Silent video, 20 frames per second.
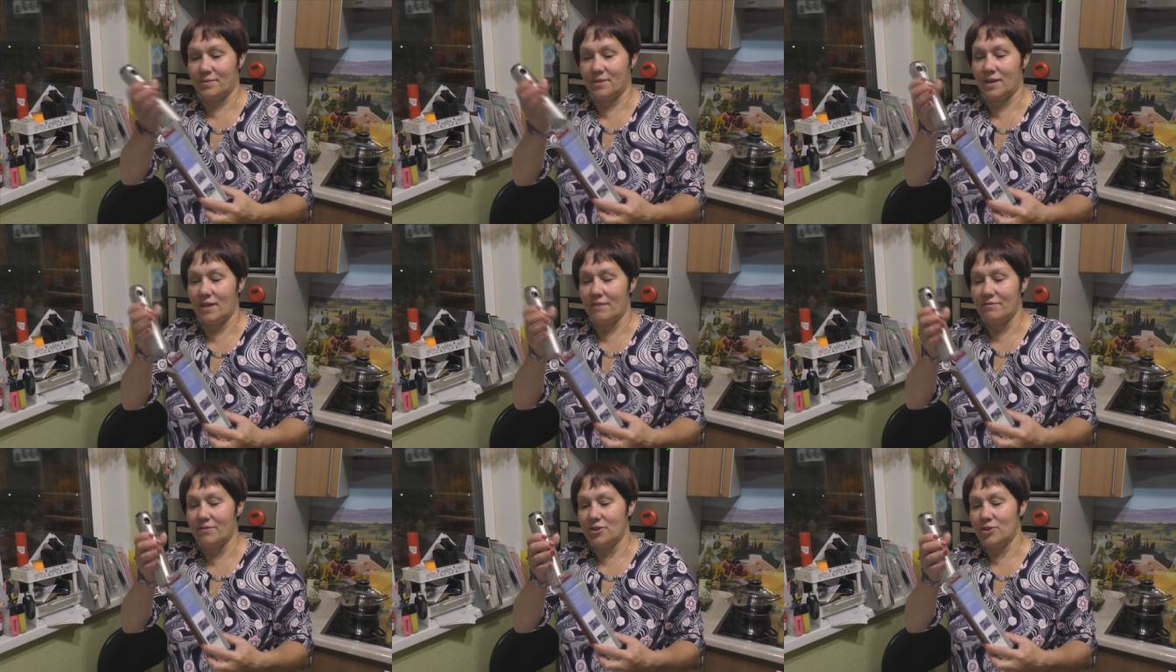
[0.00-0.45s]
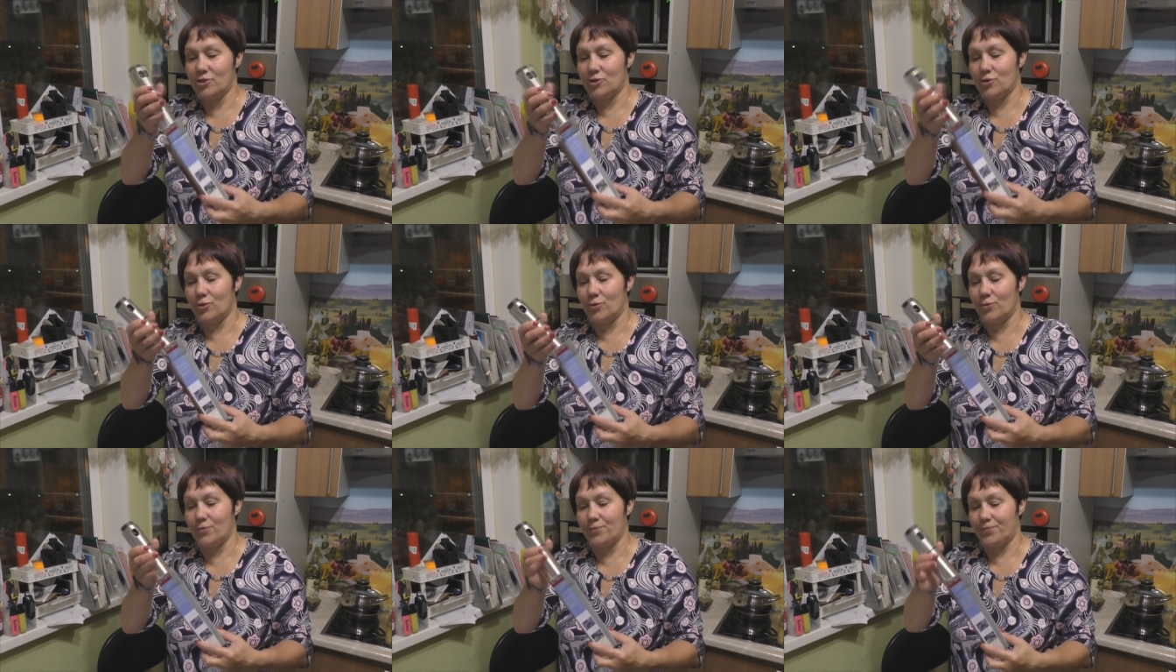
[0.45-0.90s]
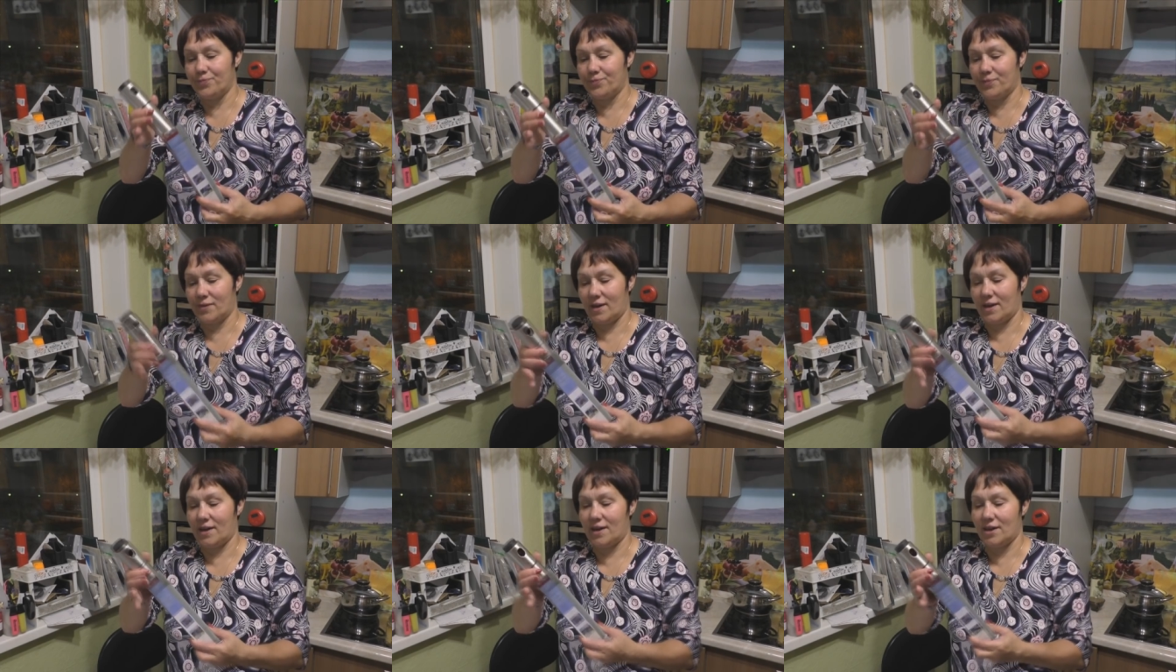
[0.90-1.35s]
главное, что
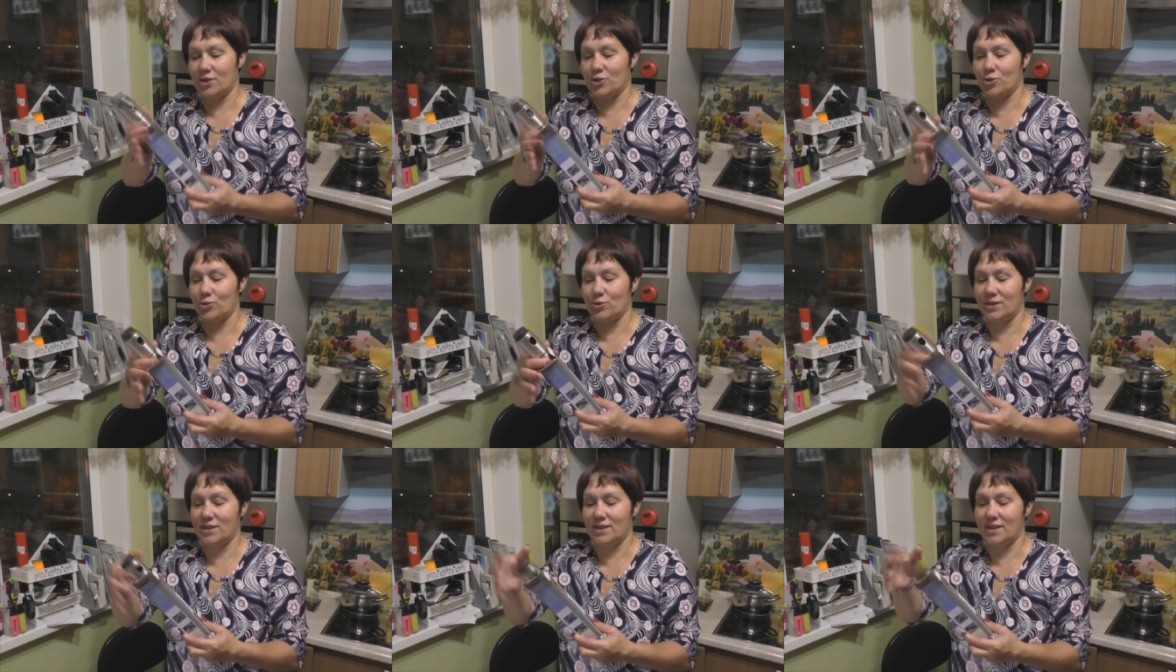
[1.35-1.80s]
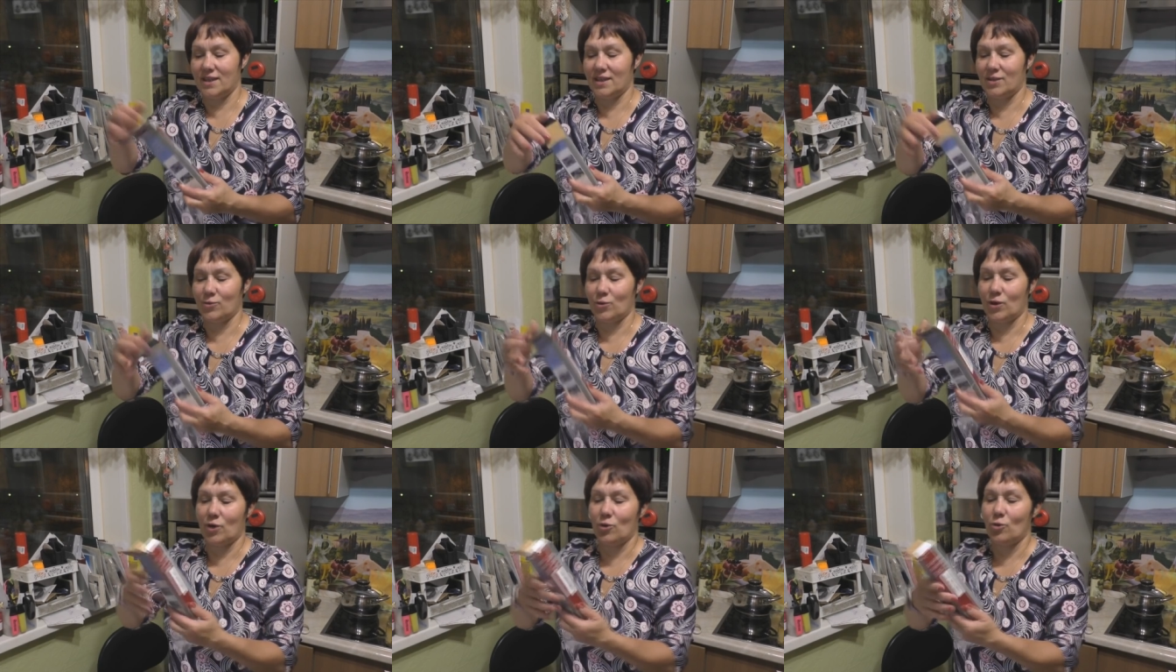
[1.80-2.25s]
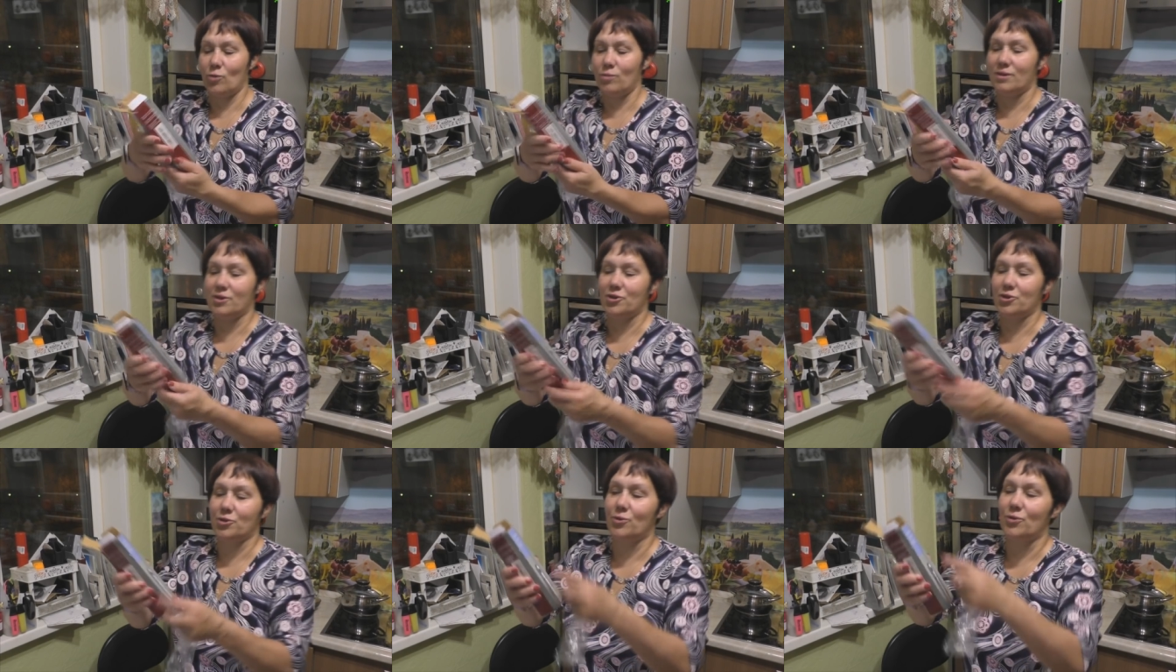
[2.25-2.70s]
хорошо эту
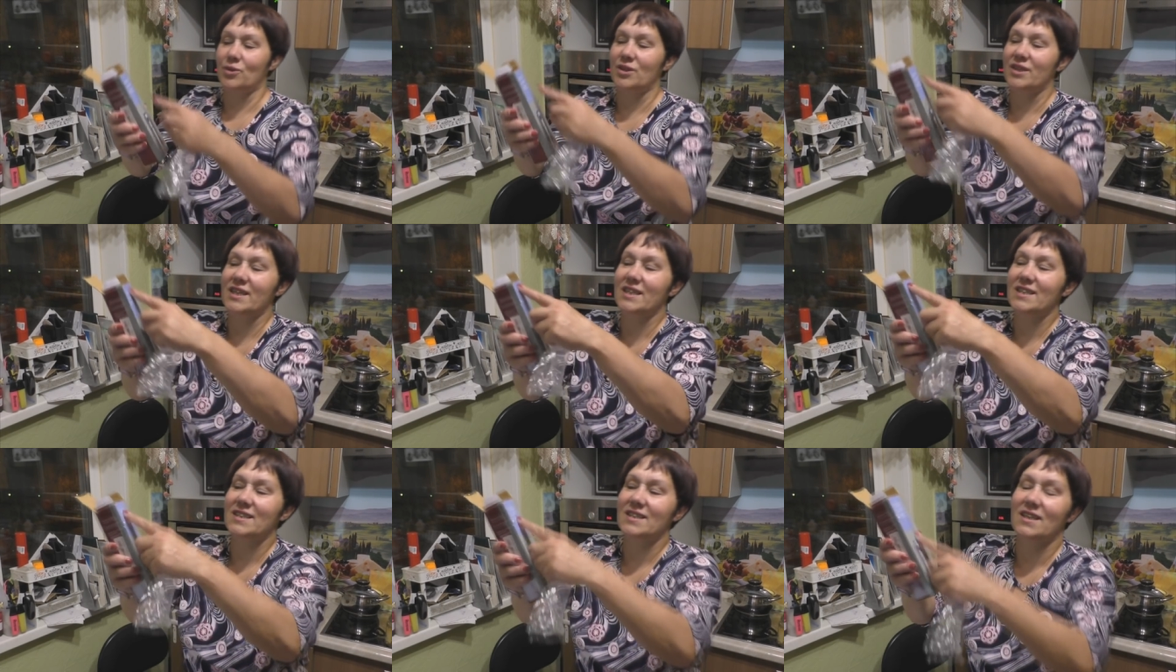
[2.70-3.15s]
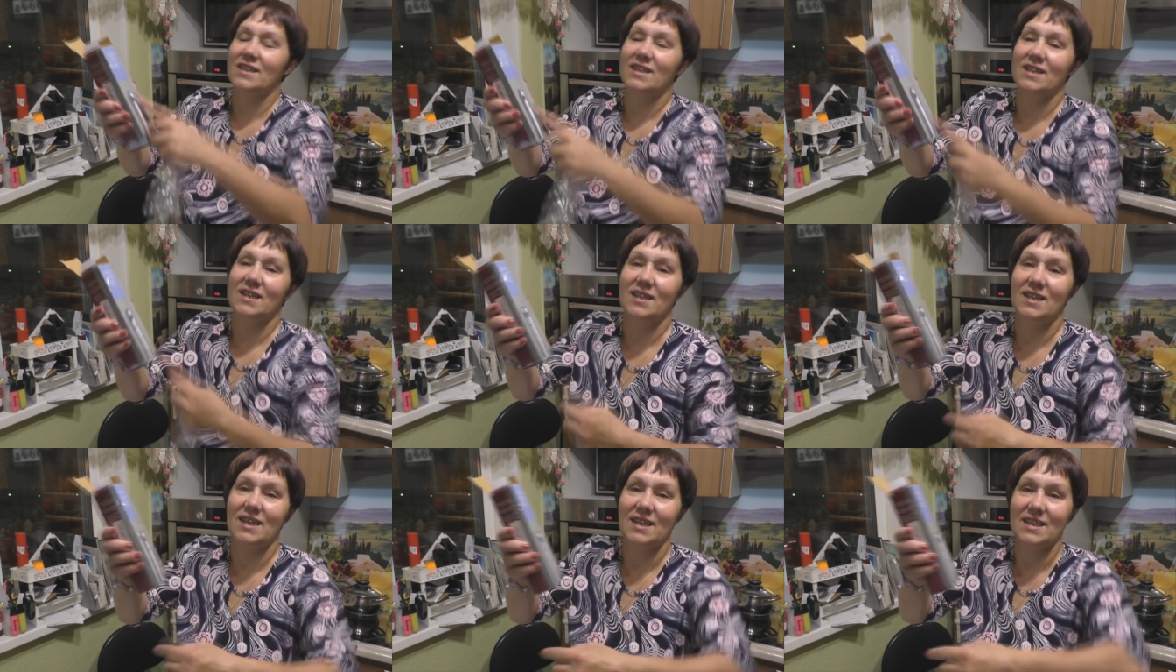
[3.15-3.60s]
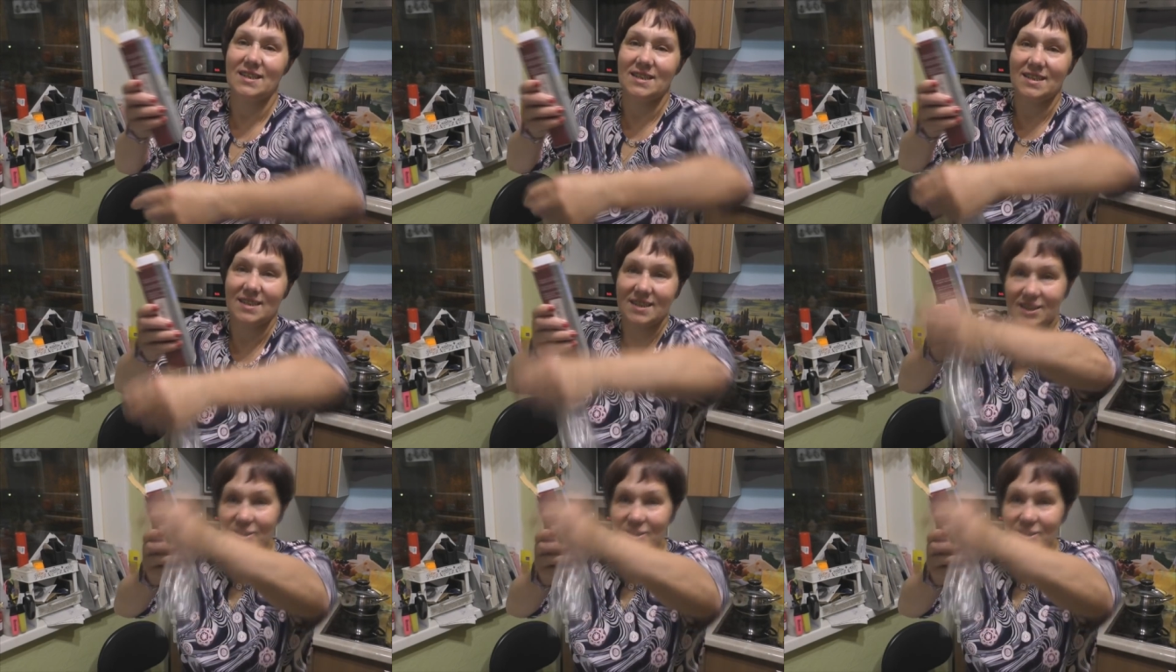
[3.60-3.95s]
коробочку несколько раз